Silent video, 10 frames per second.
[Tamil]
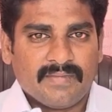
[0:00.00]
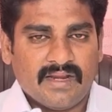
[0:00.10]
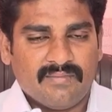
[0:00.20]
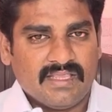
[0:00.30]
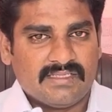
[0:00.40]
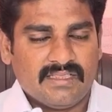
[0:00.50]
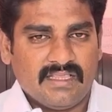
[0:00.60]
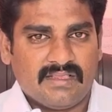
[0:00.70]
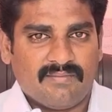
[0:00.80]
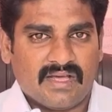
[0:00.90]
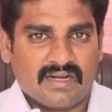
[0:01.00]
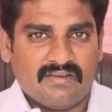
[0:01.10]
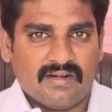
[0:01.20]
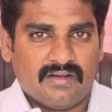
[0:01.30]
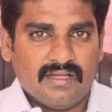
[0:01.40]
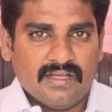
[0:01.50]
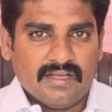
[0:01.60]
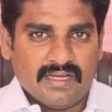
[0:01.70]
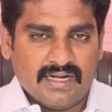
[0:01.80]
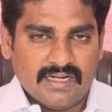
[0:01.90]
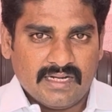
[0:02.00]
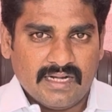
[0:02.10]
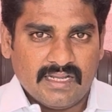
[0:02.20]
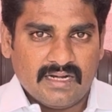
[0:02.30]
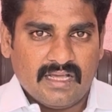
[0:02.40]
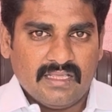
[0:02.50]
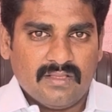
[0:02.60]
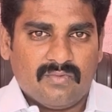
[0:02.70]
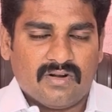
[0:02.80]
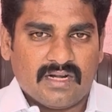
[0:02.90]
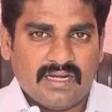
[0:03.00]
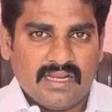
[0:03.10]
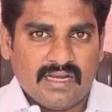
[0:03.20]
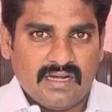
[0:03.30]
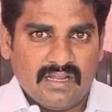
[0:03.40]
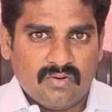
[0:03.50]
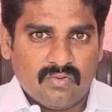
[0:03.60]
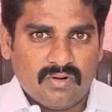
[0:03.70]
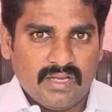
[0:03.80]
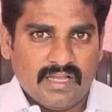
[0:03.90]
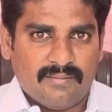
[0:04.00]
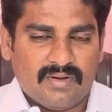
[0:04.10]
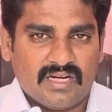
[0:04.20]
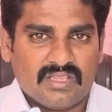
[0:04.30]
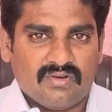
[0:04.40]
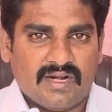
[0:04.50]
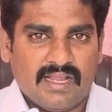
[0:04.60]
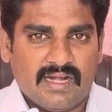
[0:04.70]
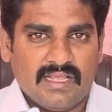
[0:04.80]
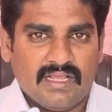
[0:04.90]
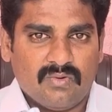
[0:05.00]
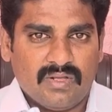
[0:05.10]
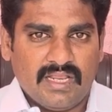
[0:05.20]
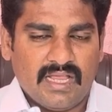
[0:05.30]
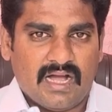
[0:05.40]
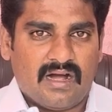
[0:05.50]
என்பதை சிந்தித்து பார்க்க வேண்டும் ஏன்னு கேட்டிங்கன்னா இது போன்ற நிலைகளில் உரிய மருத்துவரை அணுகி உரிய